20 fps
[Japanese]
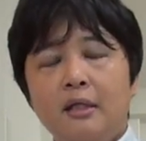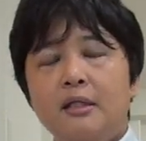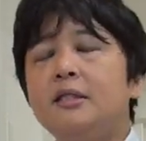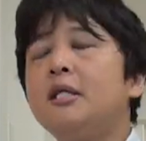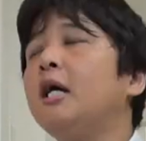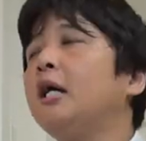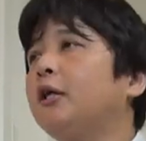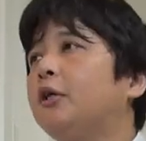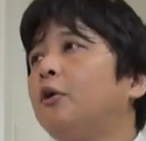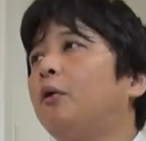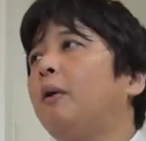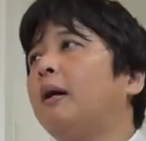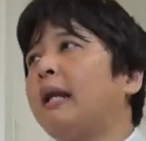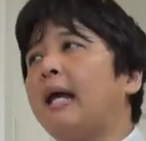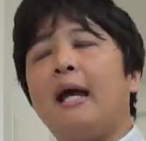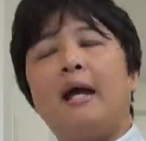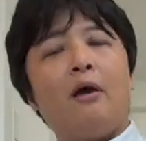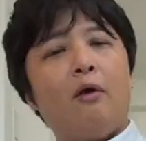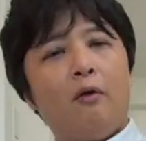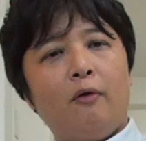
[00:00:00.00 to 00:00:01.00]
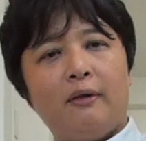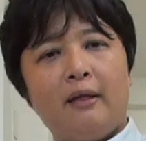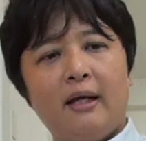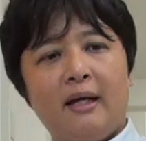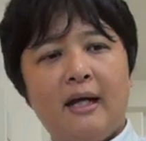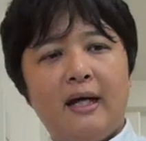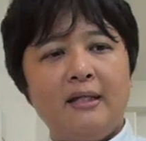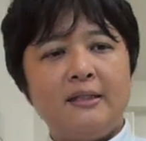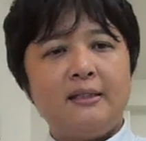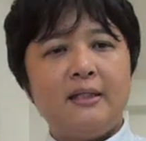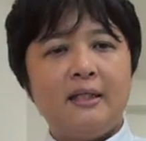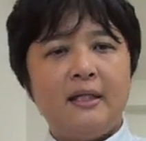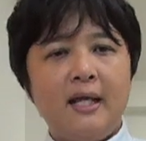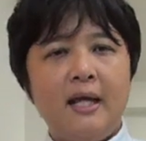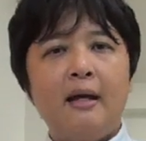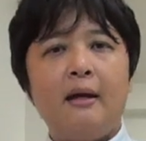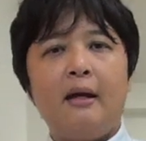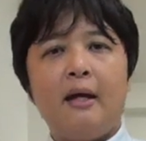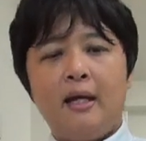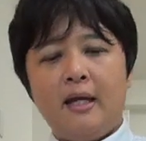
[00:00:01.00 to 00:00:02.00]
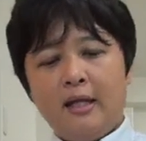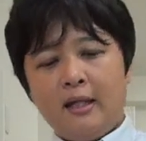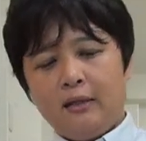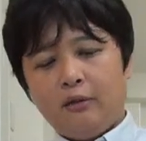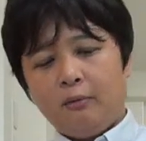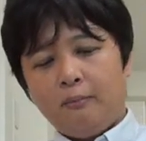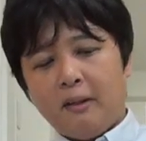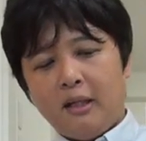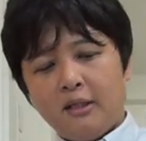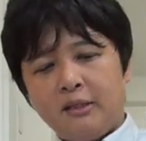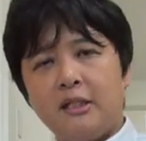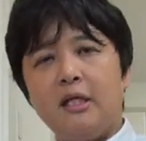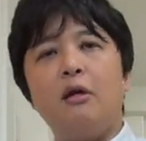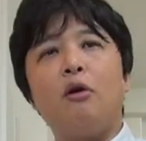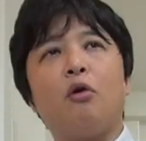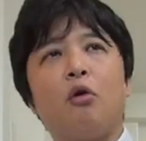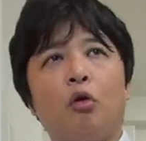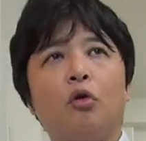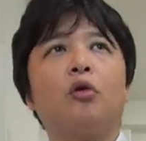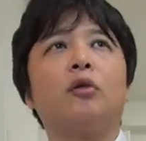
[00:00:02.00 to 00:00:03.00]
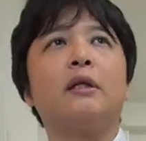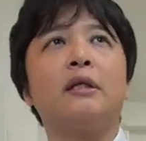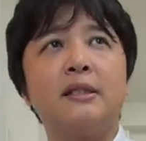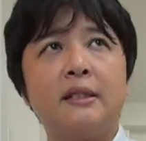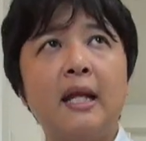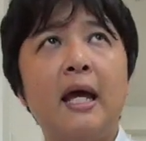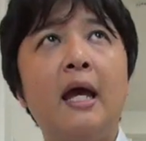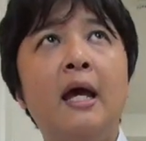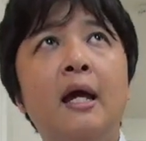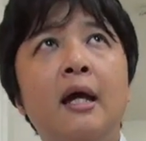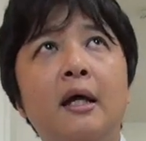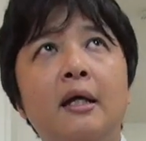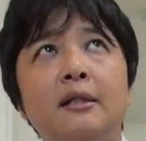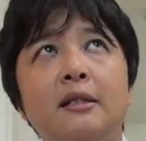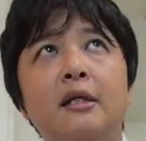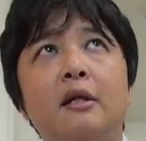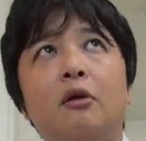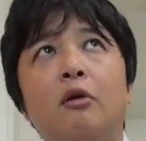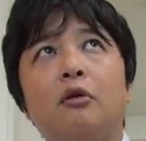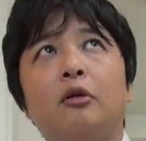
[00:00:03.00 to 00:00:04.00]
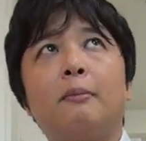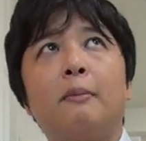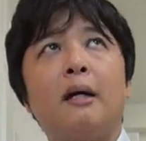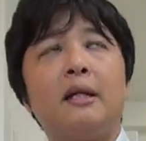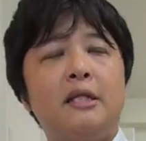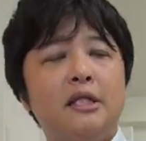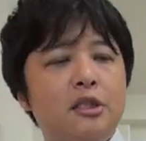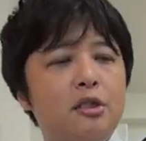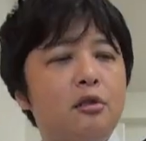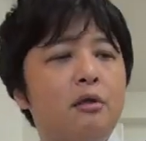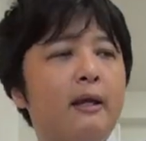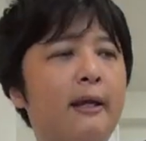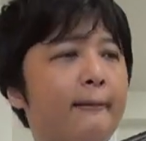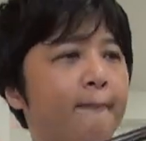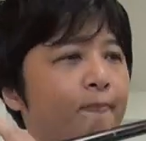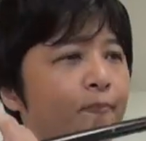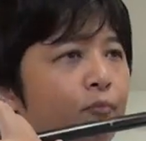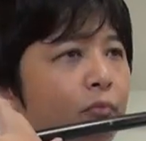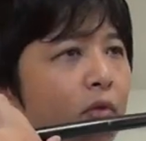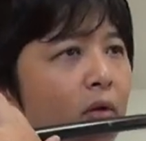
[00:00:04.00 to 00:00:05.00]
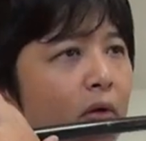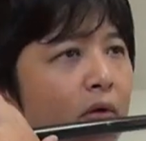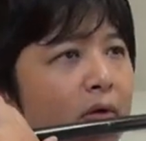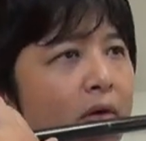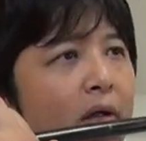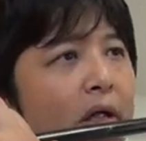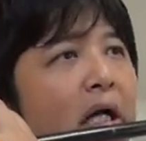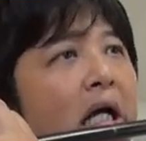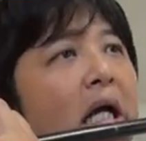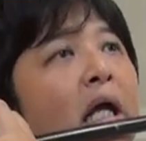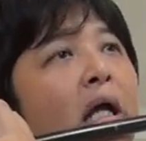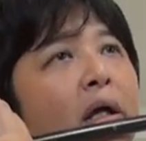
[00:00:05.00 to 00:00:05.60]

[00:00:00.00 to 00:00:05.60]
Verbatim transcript: じゃあ今日はねこんな感じでねえっ、ー、とまあゼロの音ですねゼロの音まあ2種類この